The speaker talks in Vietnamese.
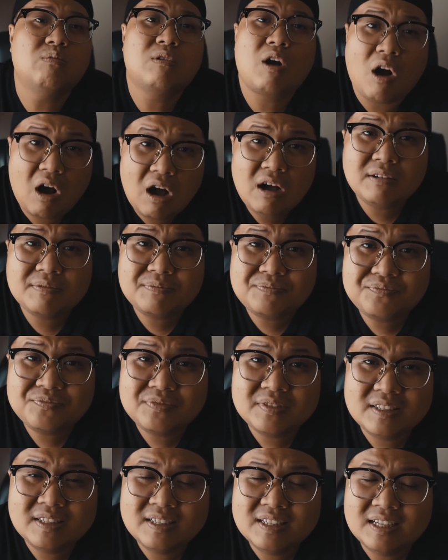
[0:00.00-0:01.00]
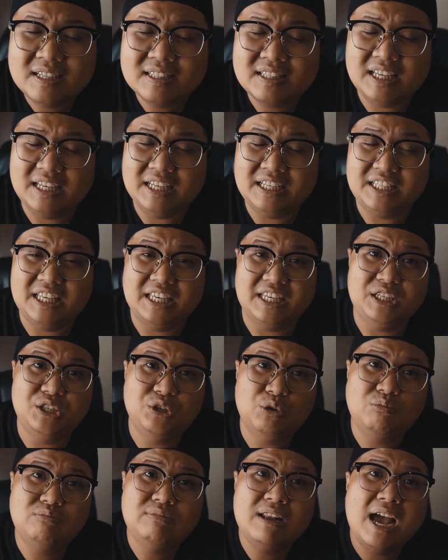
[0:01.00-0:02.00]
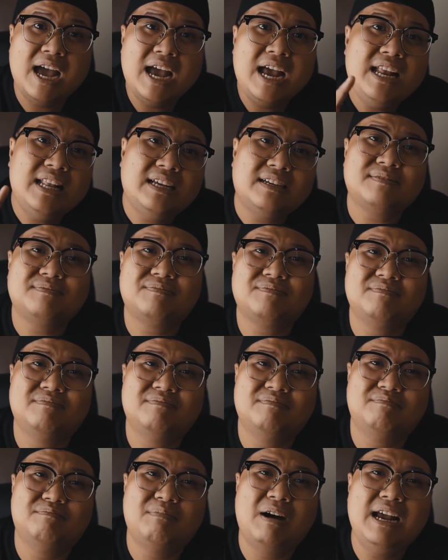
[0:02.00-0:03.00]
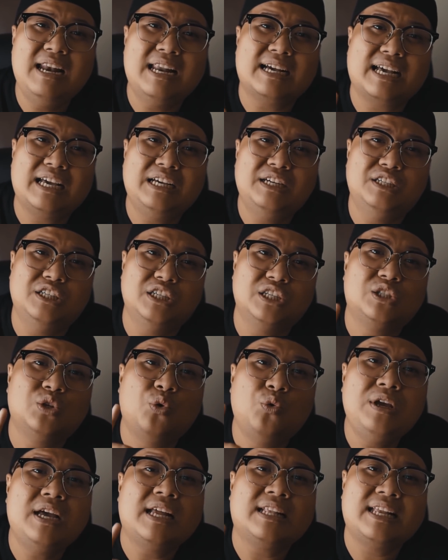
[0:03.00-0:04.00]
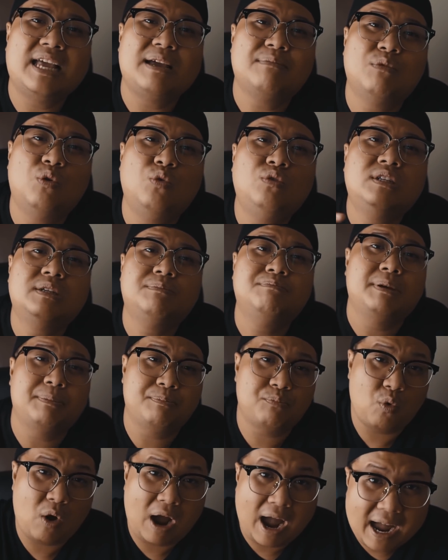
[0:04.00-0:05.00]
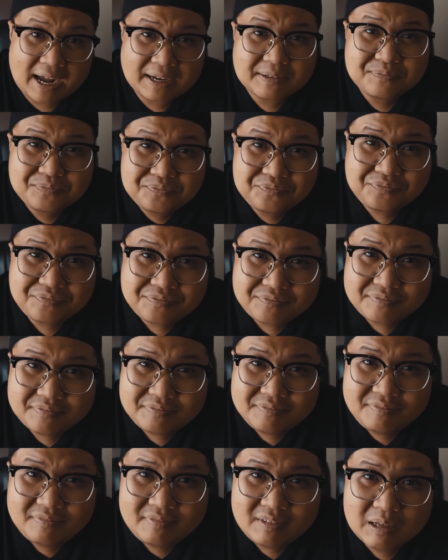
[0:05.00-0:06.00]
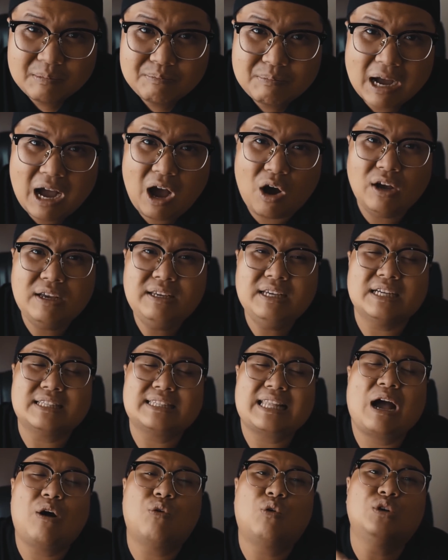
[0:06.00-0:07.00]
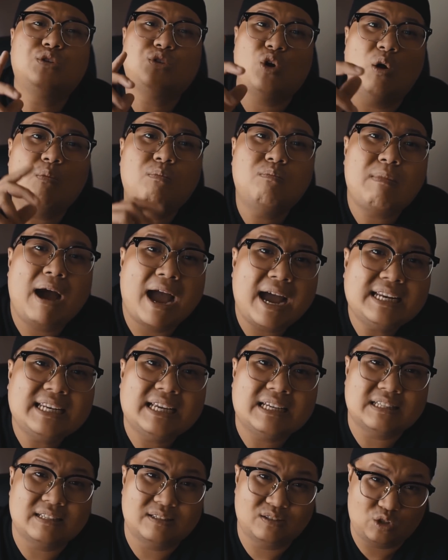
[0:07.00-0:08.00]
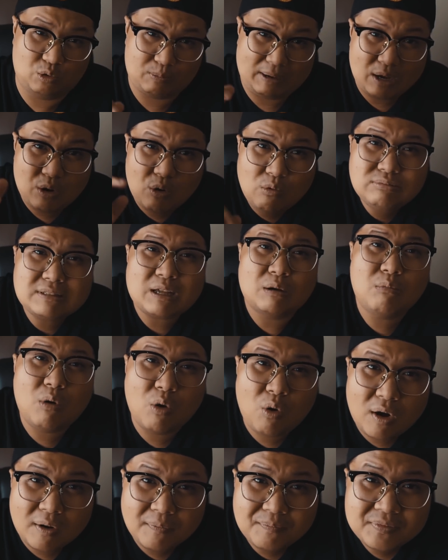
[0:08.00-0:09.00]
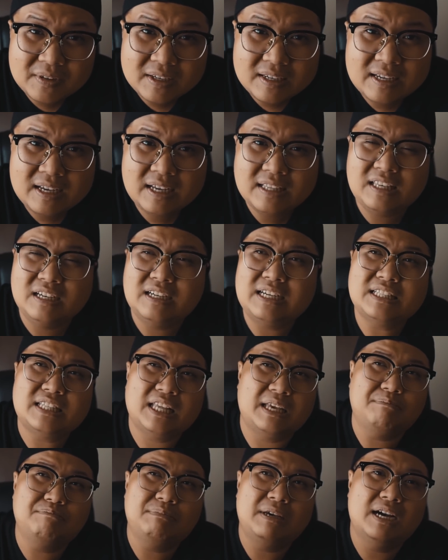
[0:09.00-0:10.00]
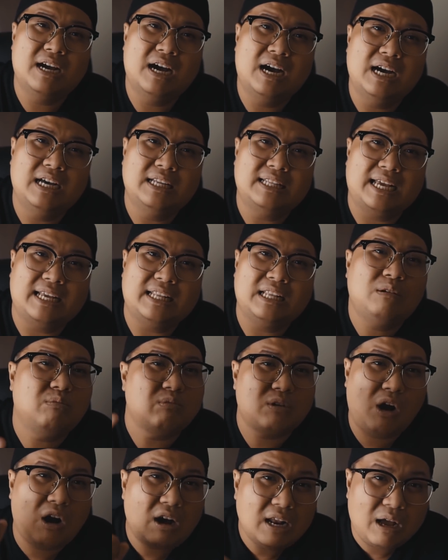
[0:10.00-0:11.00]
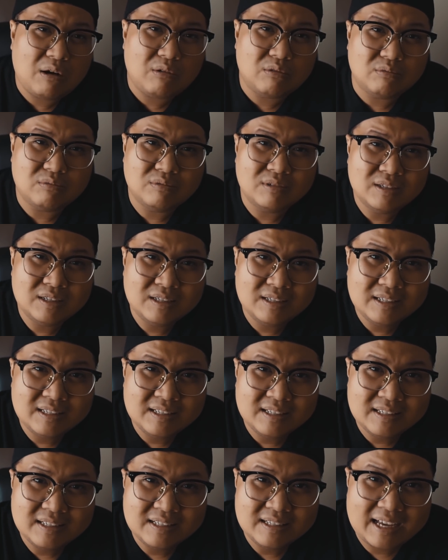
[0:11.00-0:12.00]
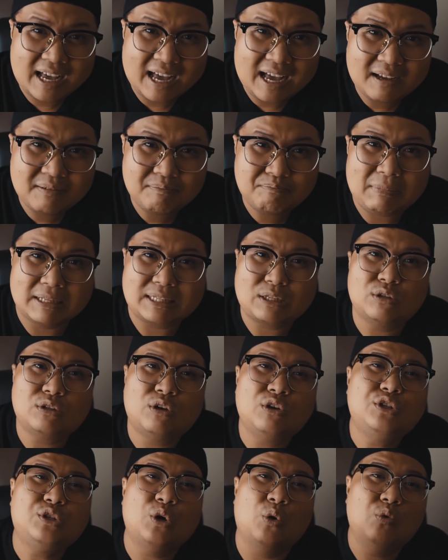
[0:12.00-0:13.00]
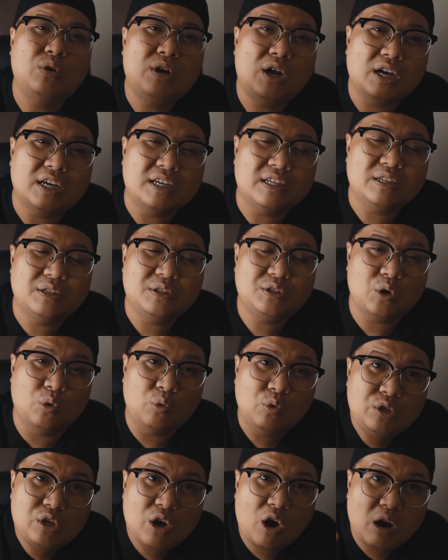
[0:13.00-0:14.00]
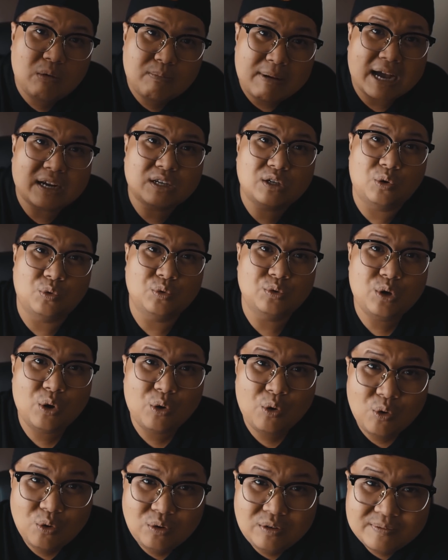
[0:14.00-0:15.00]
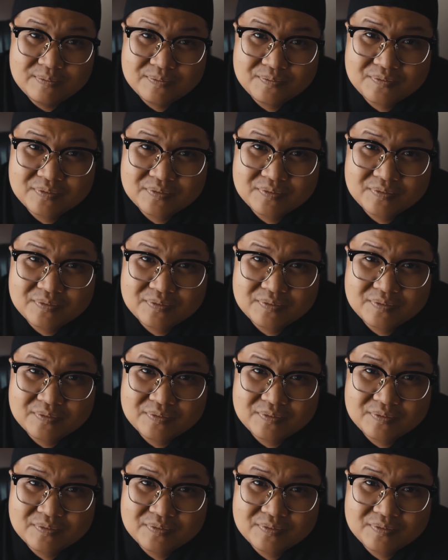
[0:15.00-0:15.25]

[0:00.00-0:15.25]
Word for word: cũng có thì chị dung đế đó mới là cái người suối anh em uống rum hiệp hòa bà hỏi giờ tao có chỗ bán nè tụi bay uống tao mua chứ cái tiệm bia hơi này nó không có đâu ha mà tao nói chủ rồi chủ cho mang rượu vô uống